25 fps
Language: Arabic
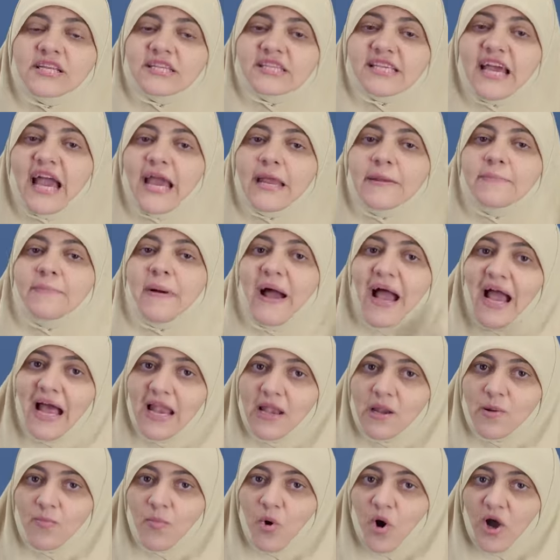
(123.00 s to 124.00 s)
يساعد
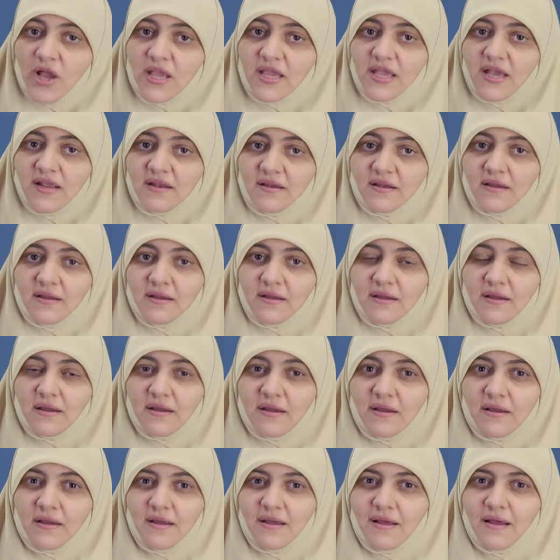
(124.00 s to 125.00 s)
بحل معين
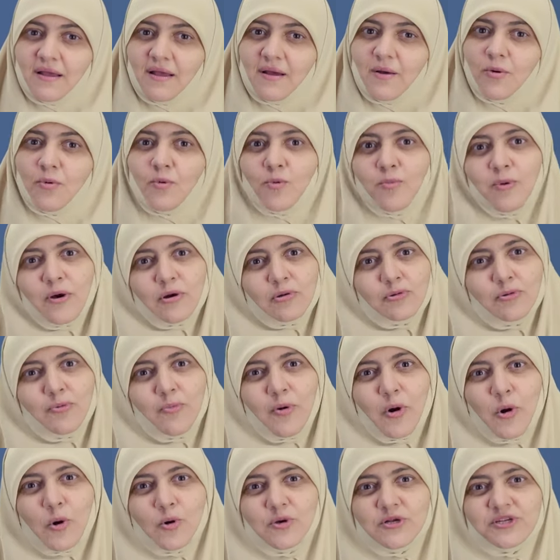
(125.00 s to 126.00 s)
وبرضه
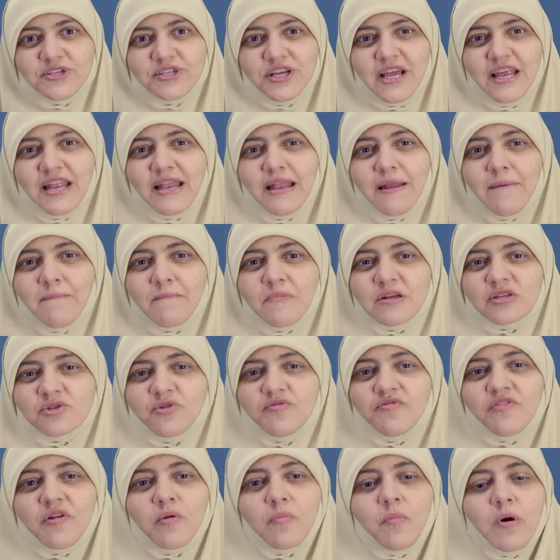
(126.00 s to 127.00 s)
ما اقولش الا لما
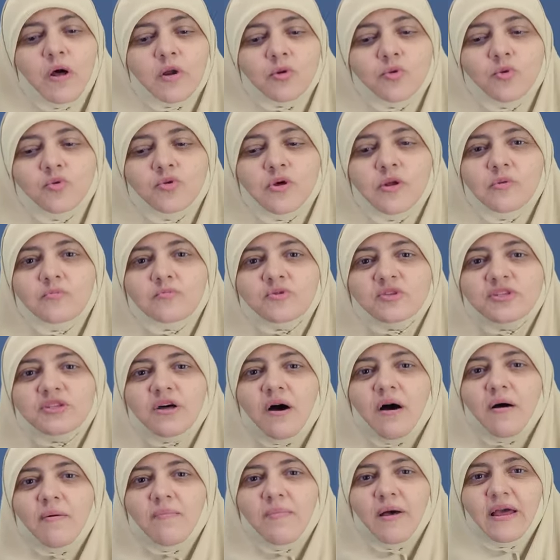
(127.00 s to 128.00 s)
اشوف المردود
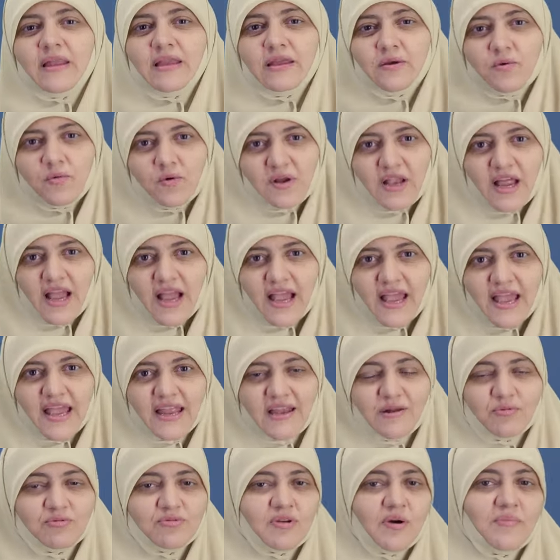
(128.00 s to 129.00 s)
المستقبلي
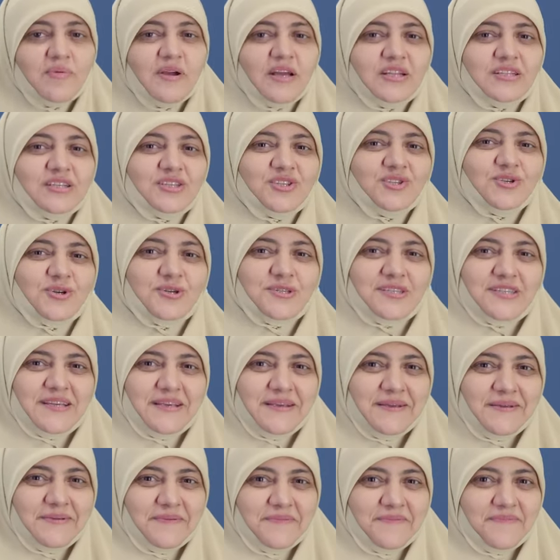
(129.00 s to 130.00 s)
والحالي وطبيعتي
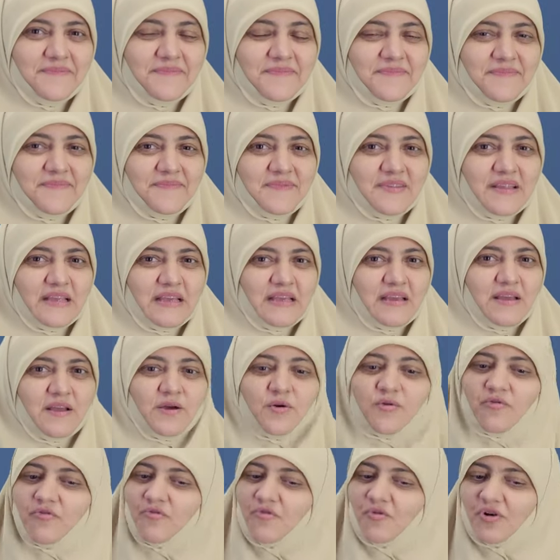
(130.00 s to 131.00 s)
الشخصيه
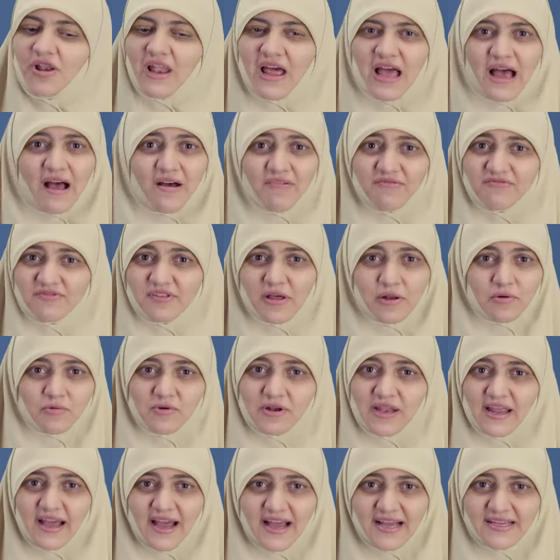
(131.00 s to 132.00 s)
والافضل
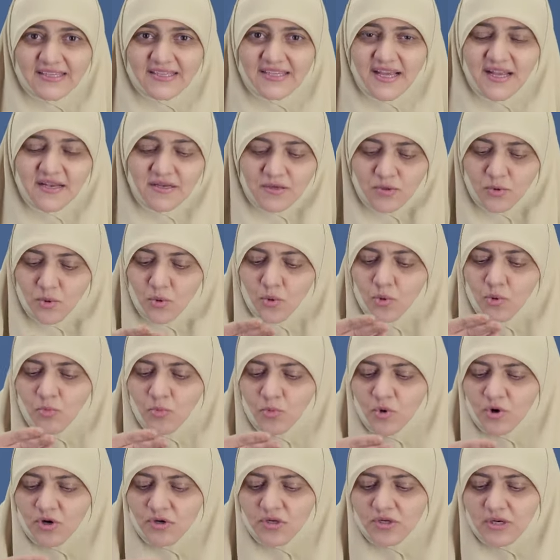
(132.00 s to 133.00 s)
والاحسن
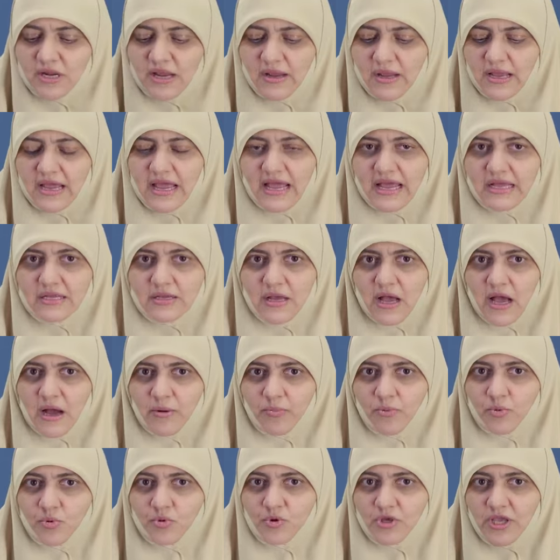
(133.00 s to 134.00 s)
امور
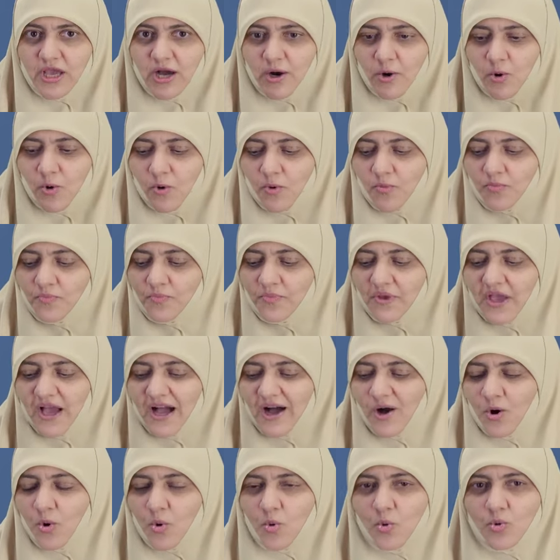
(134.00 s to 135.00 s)
ابويا امي
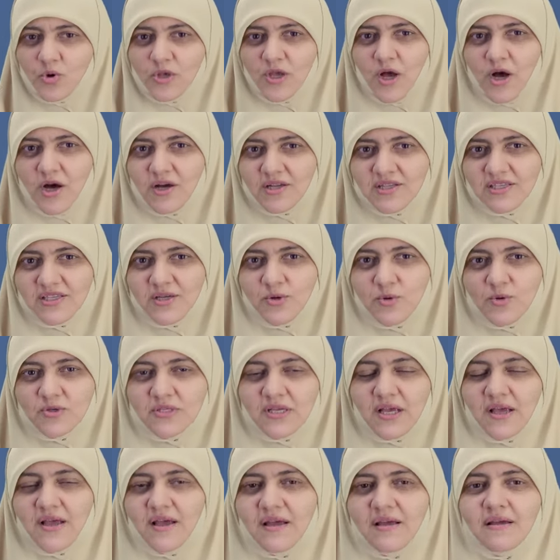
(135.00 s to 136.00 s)
اخويا اختي
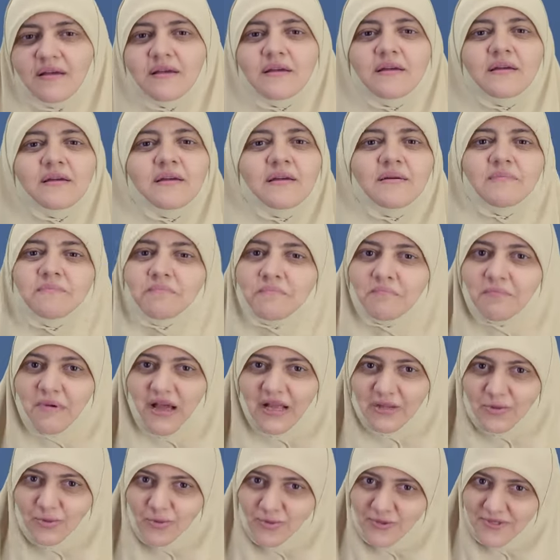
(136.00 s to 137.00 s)
جوزها
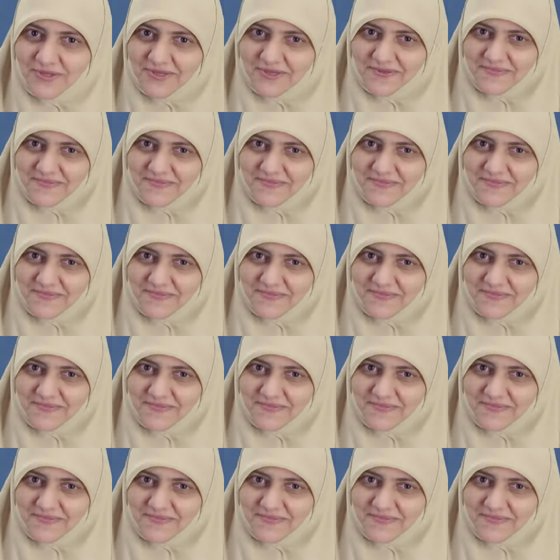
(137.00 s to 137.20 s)
محدود